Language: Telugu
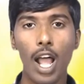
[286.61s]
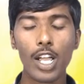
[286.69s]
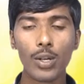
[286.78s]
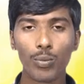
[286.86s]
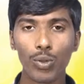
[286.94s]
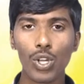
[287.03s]

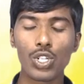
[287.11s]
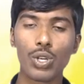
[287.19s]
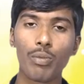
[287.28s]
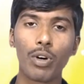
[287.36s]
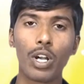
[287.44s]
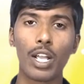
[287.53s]
ఐగుప్తు
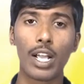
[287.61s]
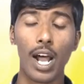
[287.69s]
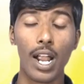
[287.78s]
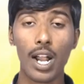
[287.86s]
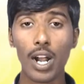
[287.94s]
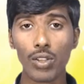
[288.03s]
దేశం నుండి
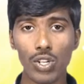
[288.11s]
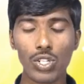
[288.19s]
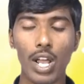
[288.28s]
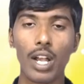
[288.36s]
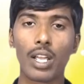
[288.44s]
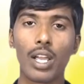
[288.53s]
కానాను
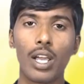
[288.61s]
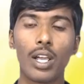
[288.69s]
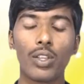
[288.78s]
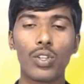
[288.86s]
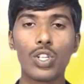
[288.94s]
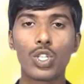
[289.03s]
దేశానికి
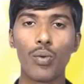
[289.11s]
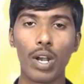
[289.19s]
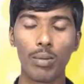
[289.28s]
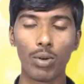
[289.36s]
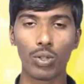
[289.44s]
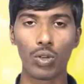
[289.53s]

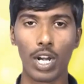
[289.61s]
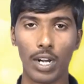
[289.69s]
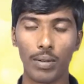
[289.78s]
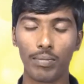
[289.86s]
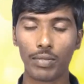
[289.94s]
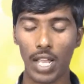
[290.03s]
తీసుకువెళ్ళబోతున్నాడు